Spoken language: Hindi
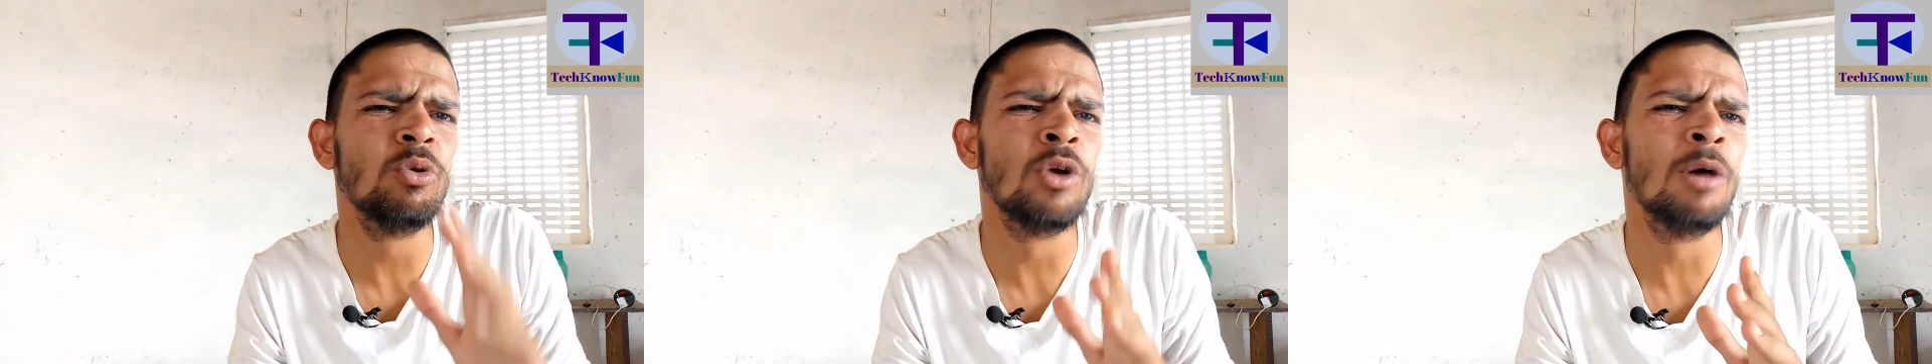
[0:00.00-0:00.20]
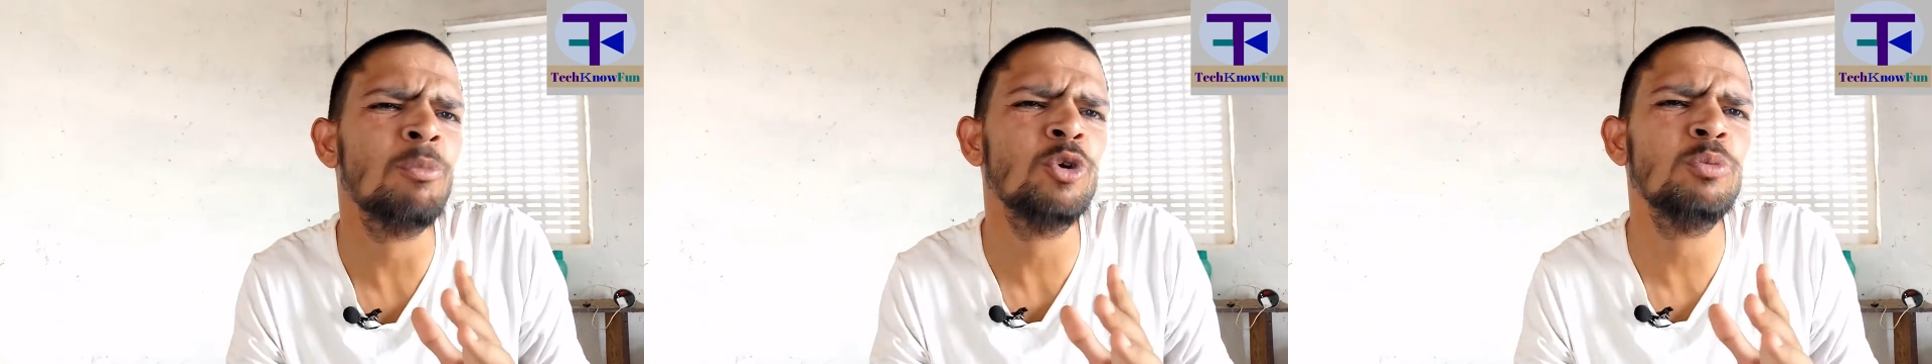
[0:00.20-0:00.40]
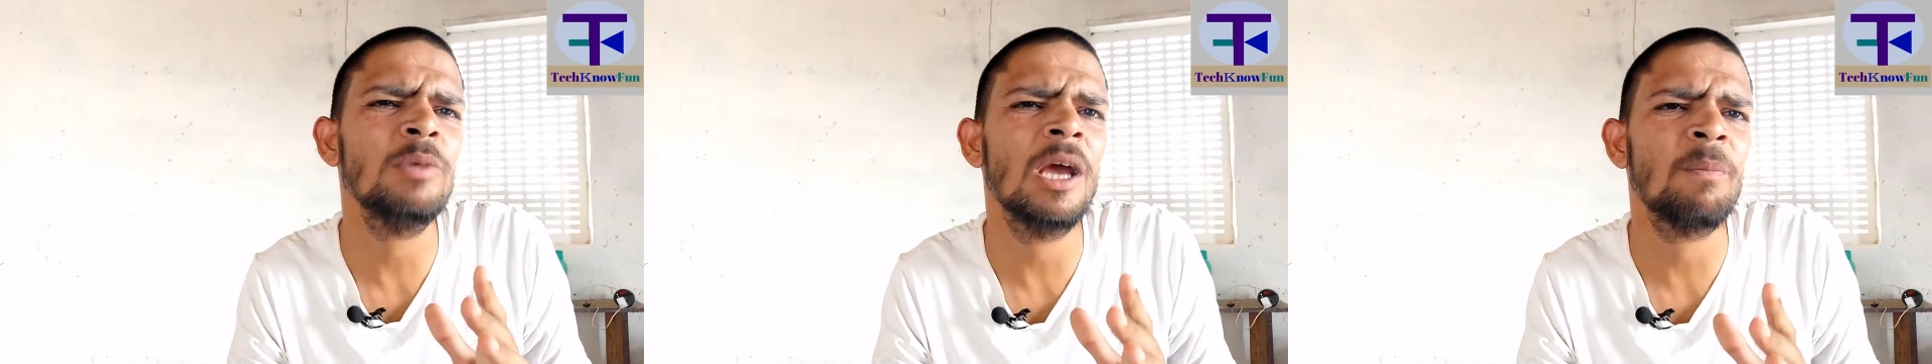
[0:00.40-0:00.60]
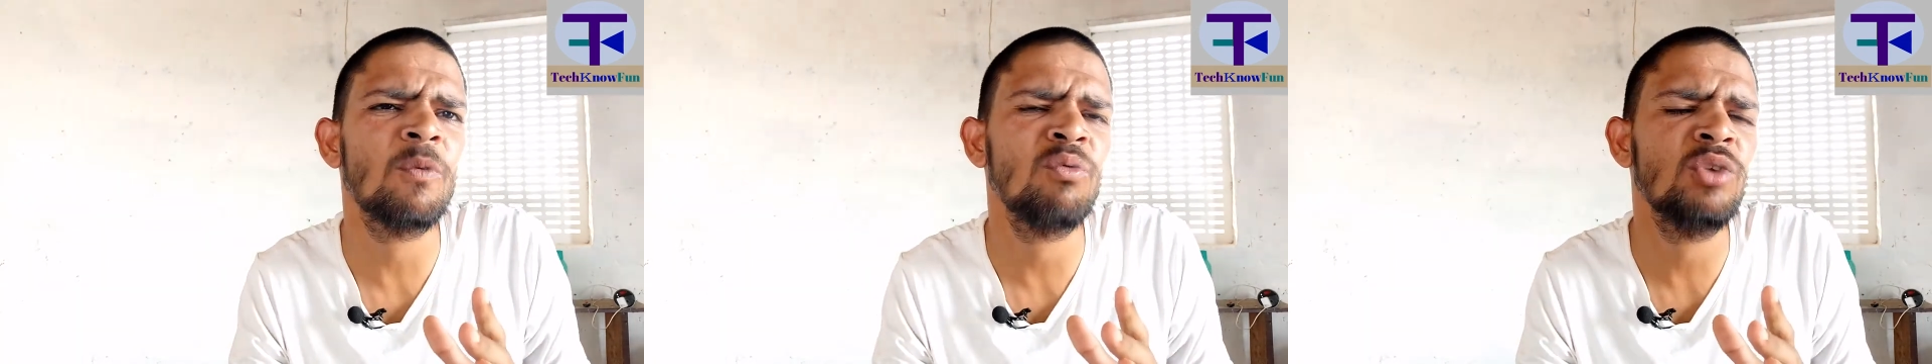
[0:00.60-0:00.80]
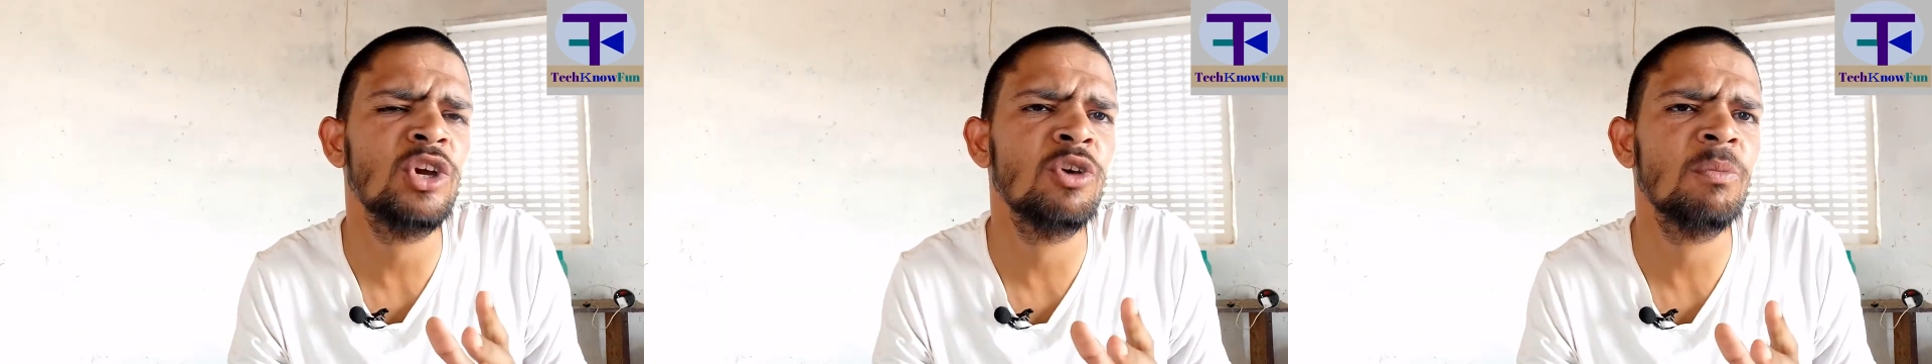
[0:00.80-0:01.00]
थोड़ा बहुत भी
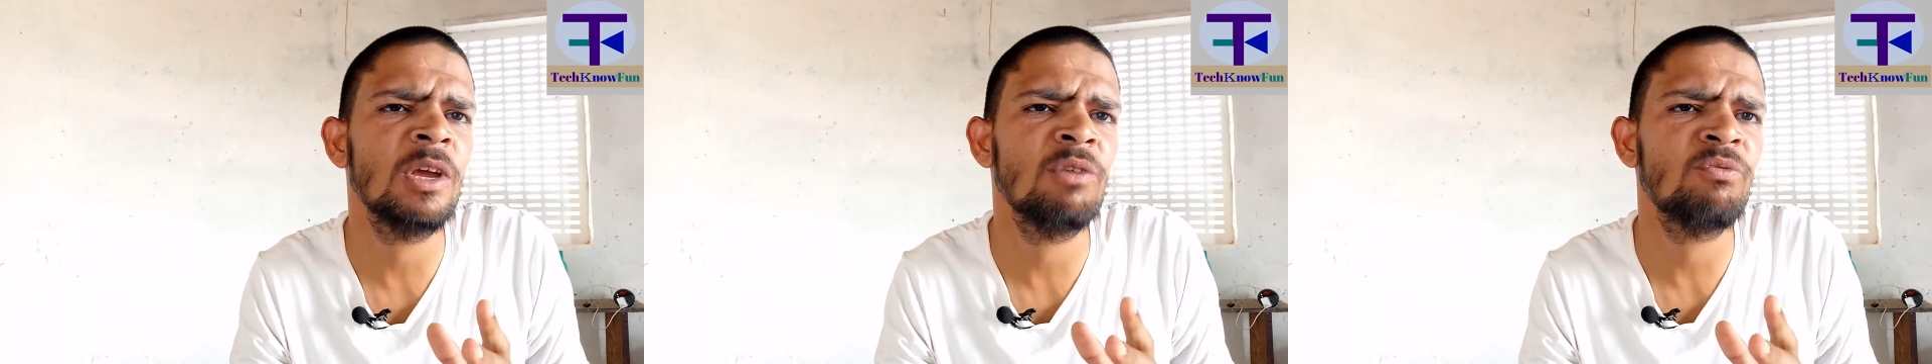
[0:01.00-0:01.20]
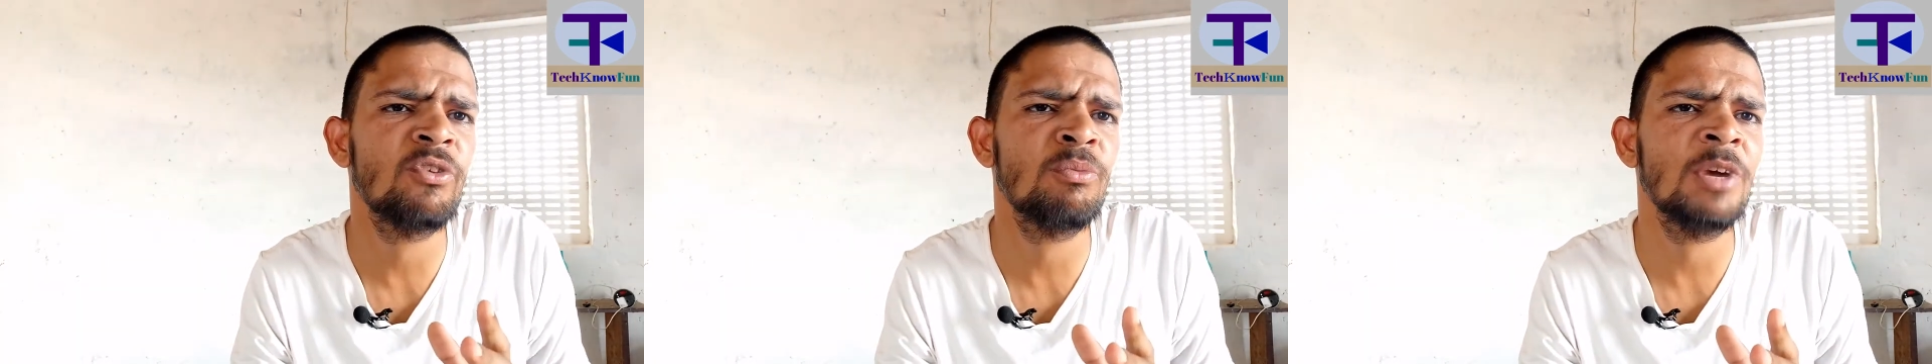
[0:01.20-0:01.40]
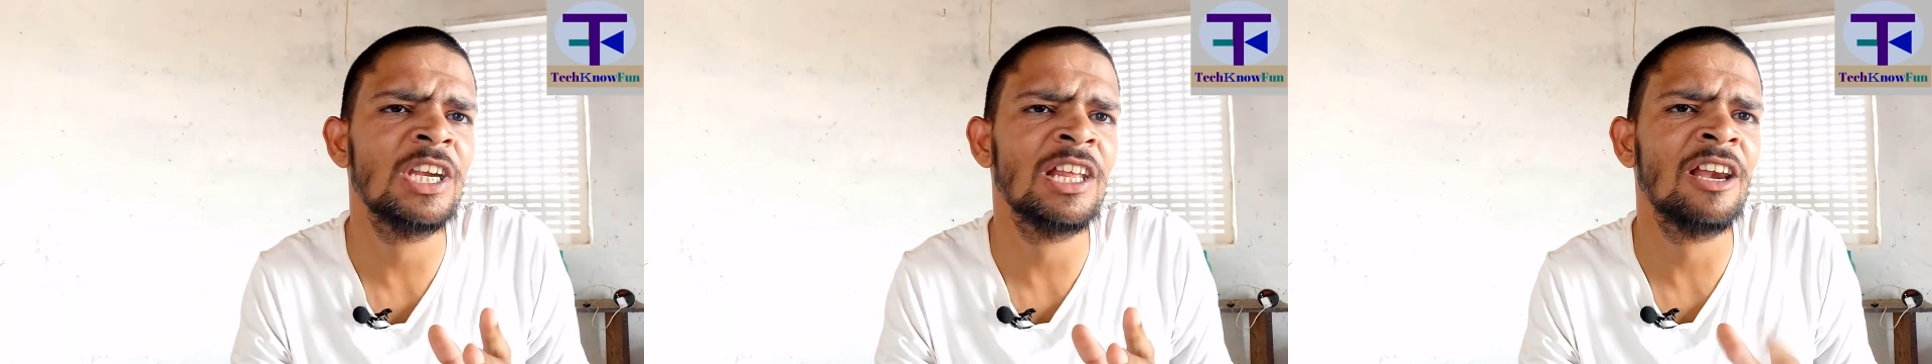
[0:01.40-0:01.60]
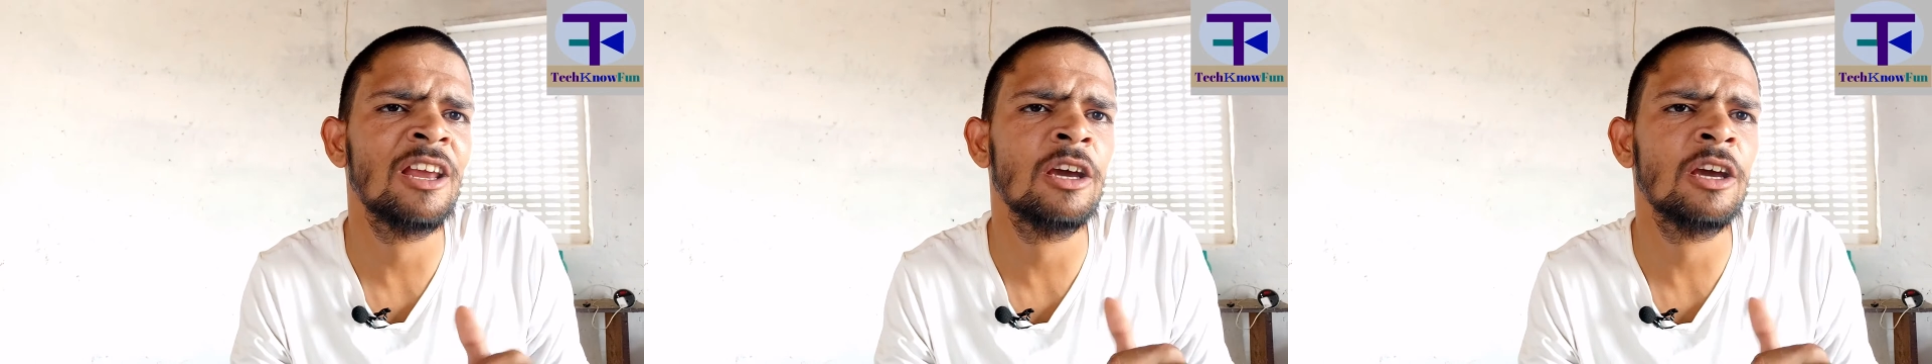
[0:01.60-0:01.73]
आपको वीडियो में इन्फॉर्मेटिव